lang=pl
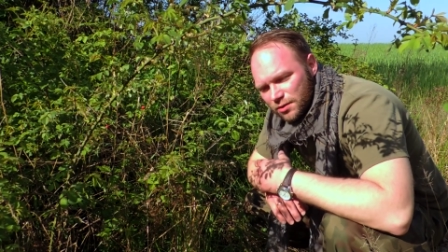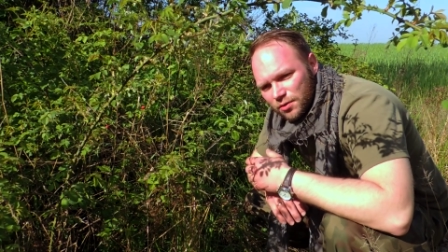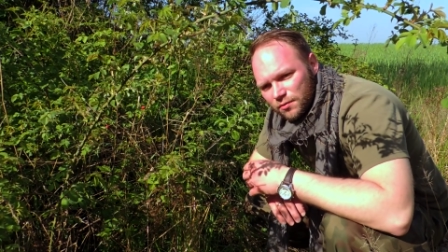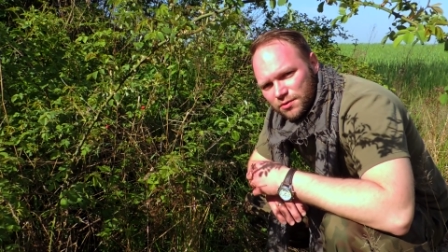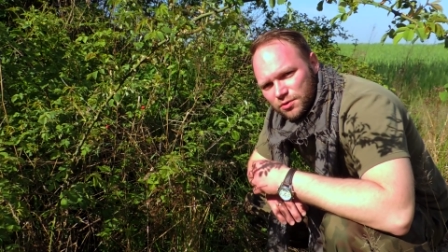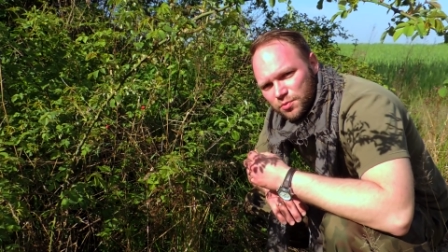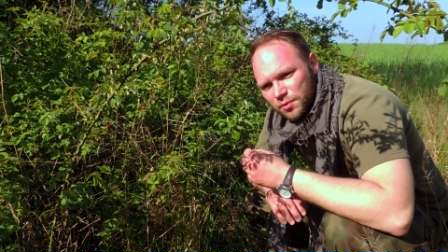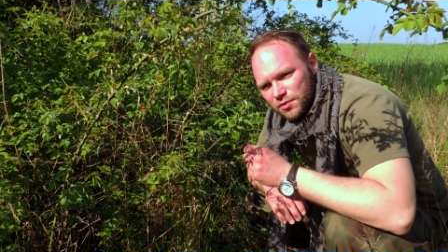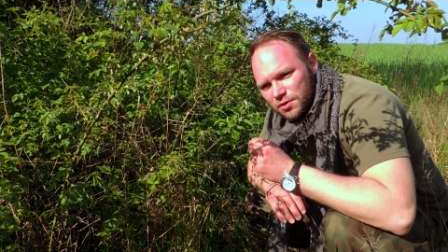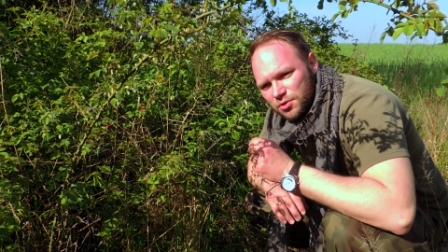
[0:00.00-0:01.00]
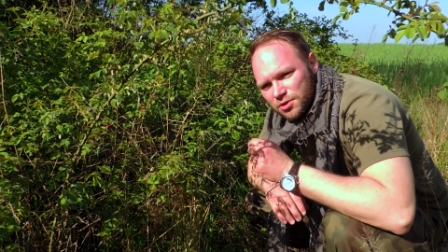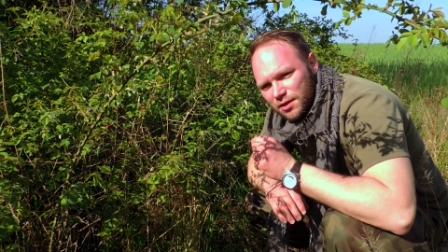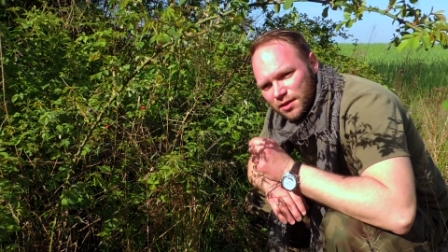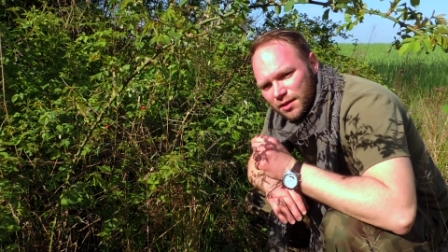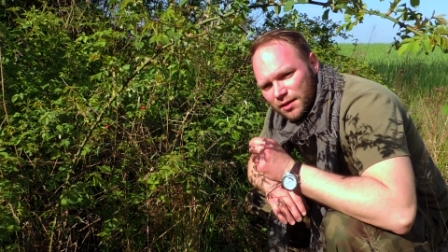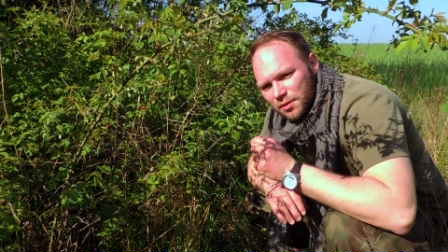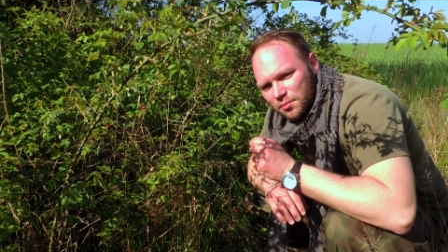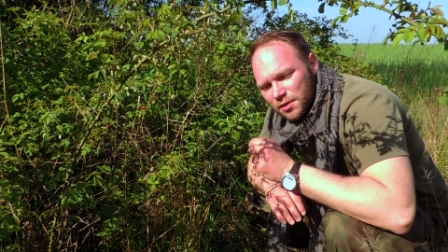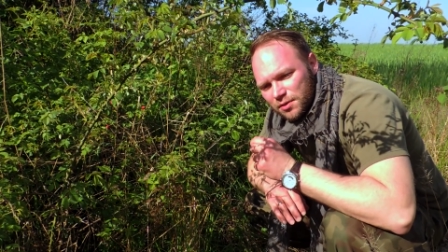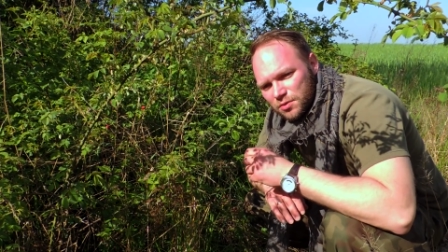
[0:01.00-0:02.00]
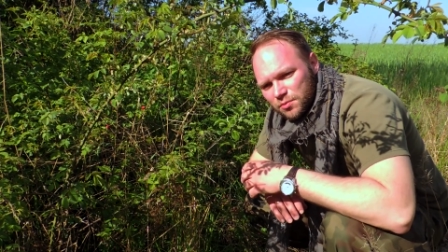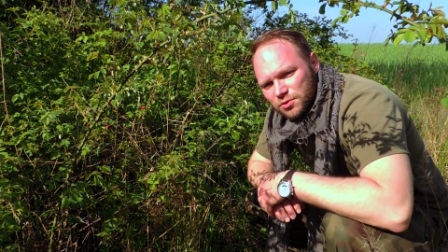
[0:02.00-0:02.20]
to te owoce już powinny być takie bardzo